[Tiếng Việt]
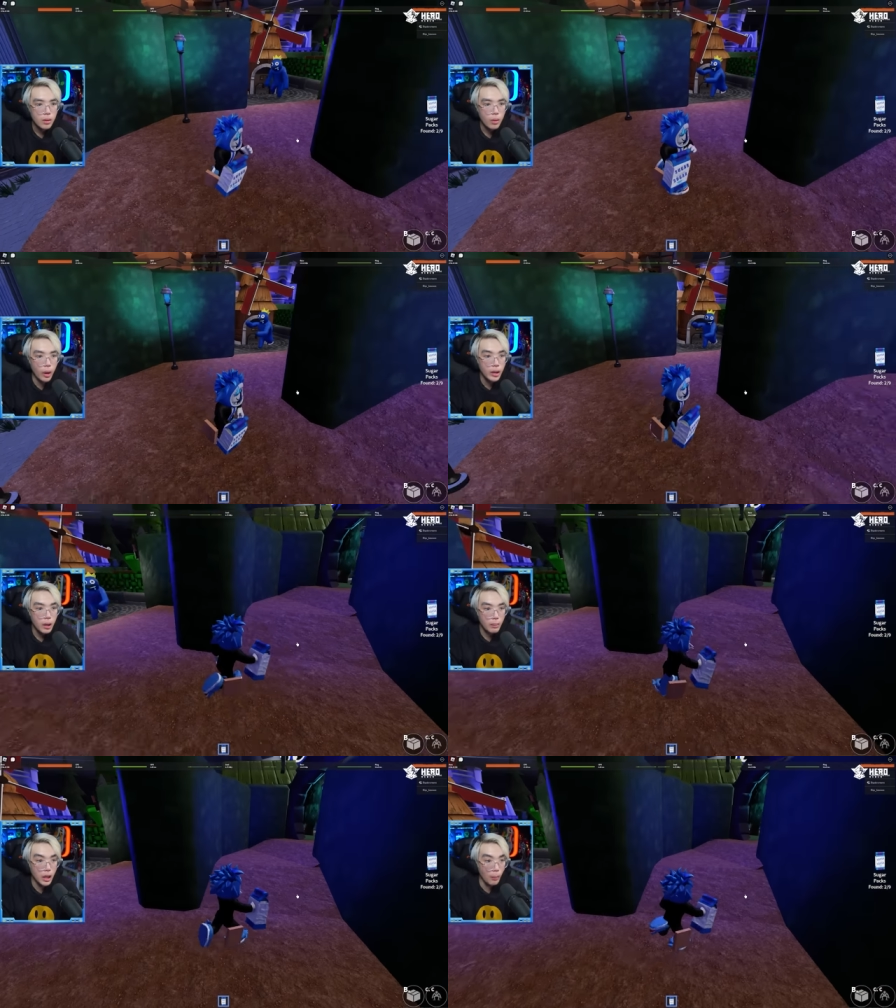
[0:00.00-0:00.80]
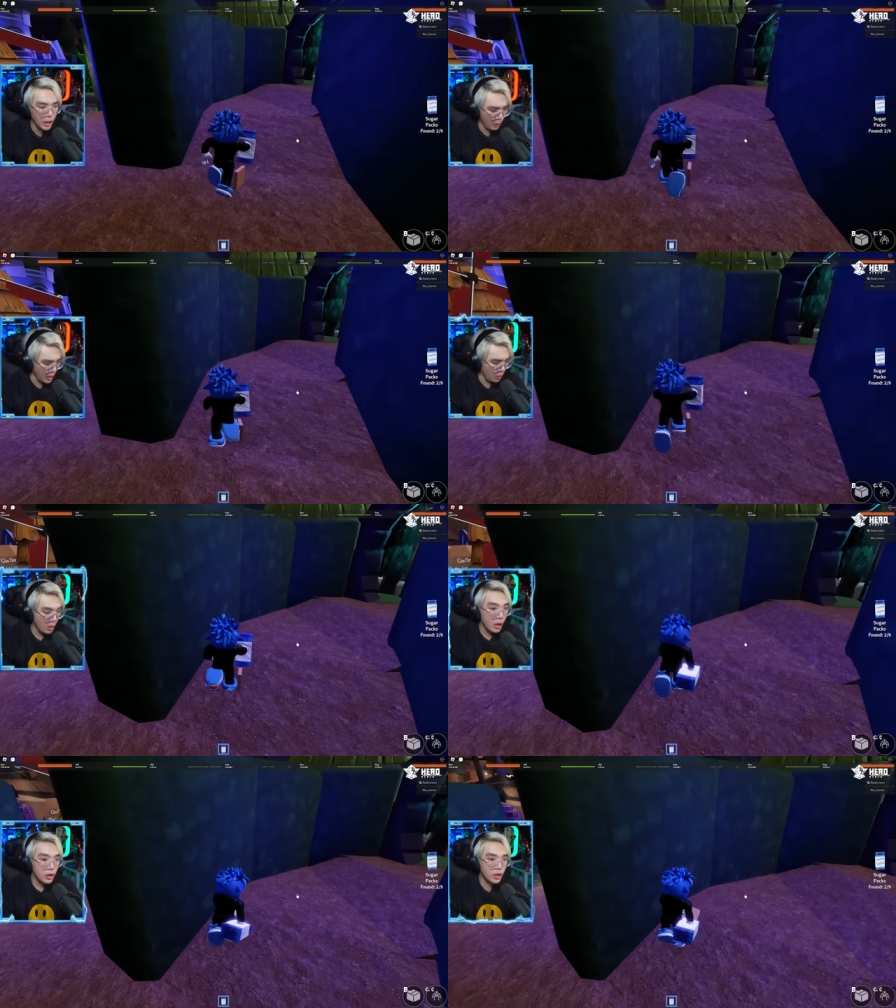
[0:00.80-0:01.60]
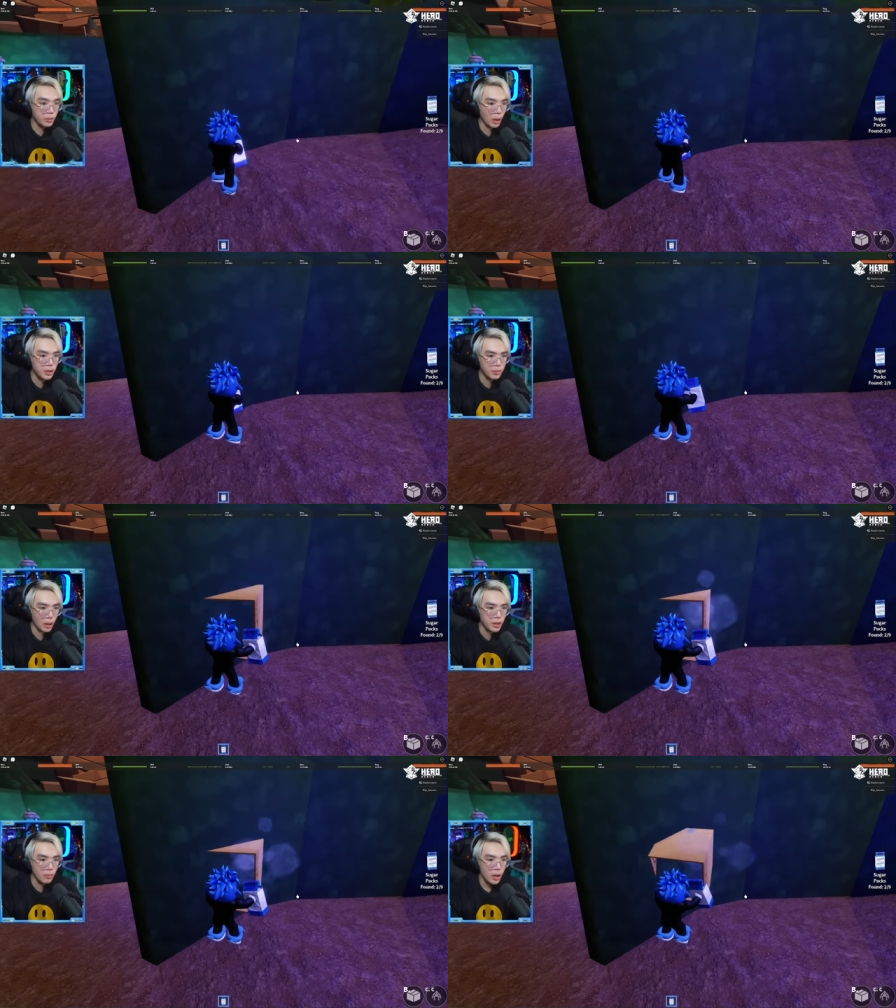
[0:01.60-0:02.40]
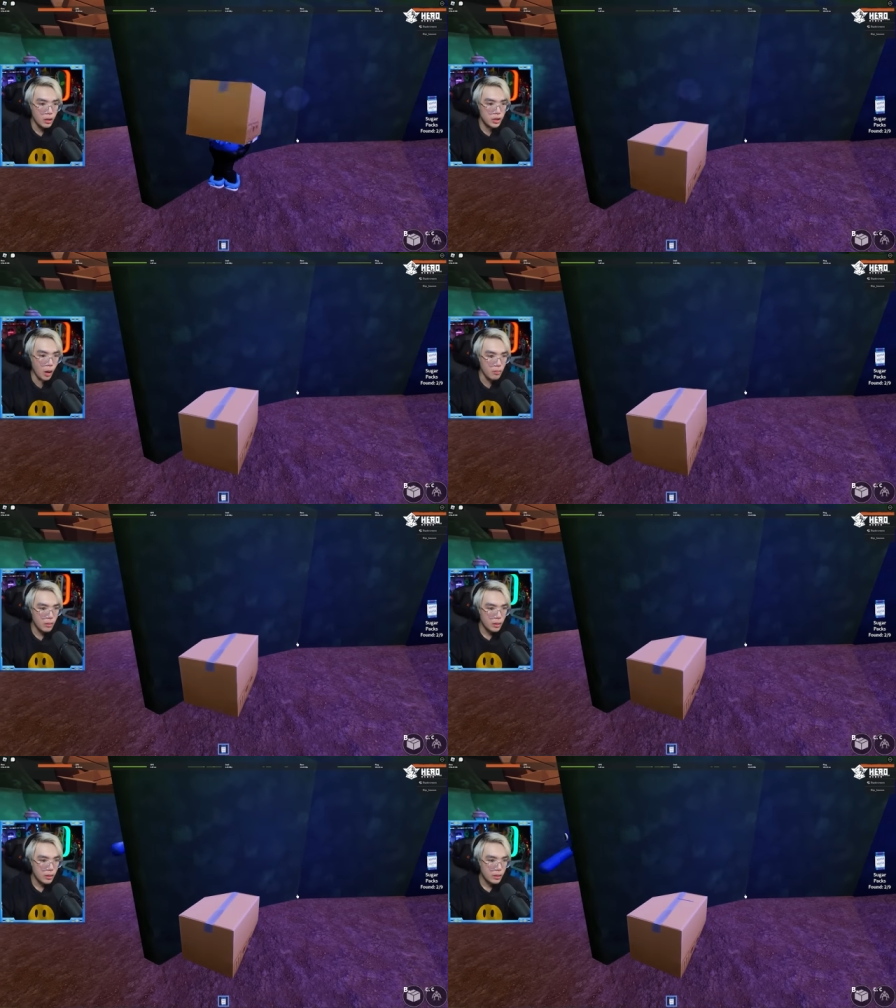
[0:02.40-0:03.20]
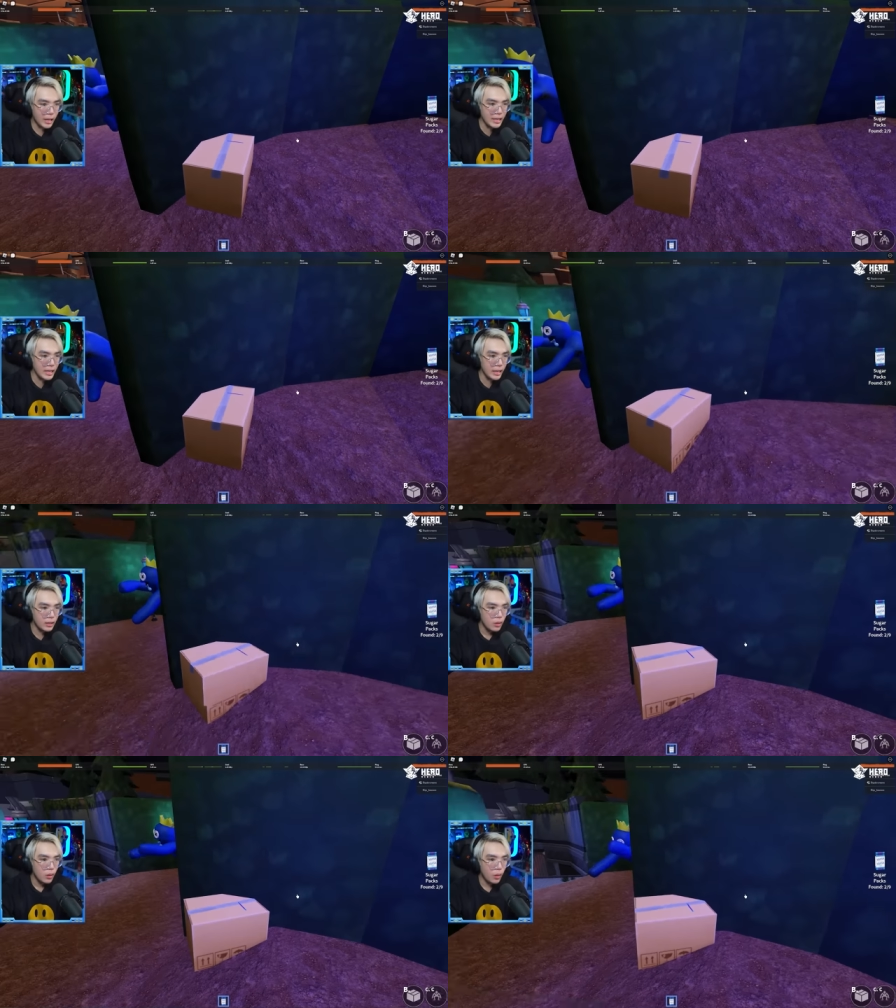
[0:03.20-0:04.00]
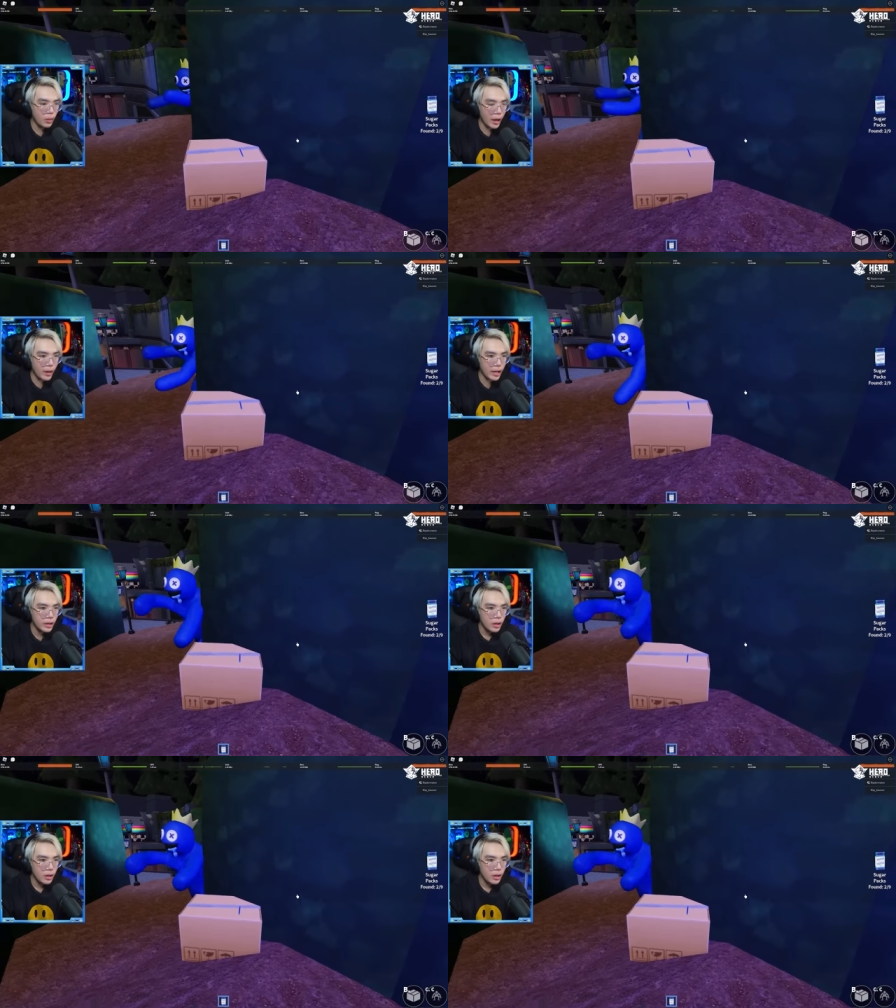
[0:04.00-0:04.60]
Ui, bị lu bị lu bị lu. Chung chung chung chung chung. Chung. Nhanh nhanh nhanh. Ok ok.